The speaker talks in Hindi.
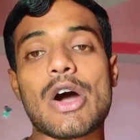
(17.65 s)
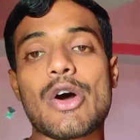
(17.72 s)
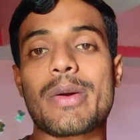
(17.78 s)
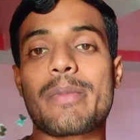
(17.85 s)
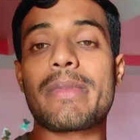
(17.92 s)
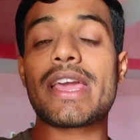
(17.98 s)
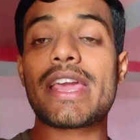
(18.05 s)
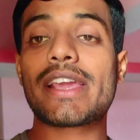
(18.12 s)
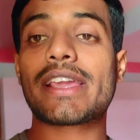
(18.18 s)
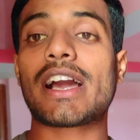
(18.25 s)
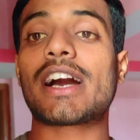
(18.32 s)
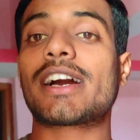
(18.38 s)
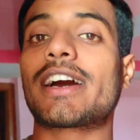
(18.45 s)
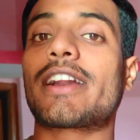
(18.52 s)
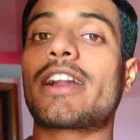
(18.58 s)
और मैं
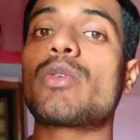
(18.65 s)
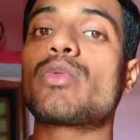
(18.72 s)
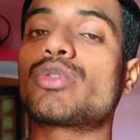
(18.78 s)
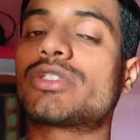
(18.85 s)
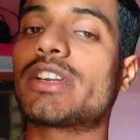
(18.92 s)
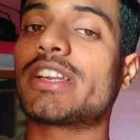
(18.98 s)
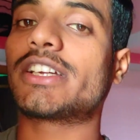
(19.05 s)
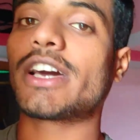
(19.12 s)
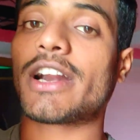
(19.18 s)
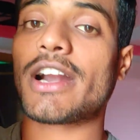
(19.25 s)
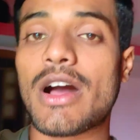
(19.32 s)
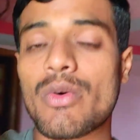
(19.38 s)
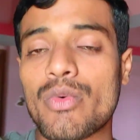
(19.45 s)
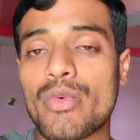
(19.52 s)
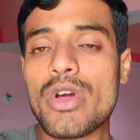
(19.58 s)
क्या कर रहा हूँ कुछ नहीं कर
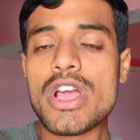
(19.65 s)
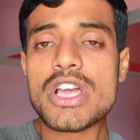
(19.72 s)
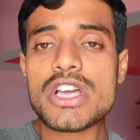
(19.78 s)
रहा हूँ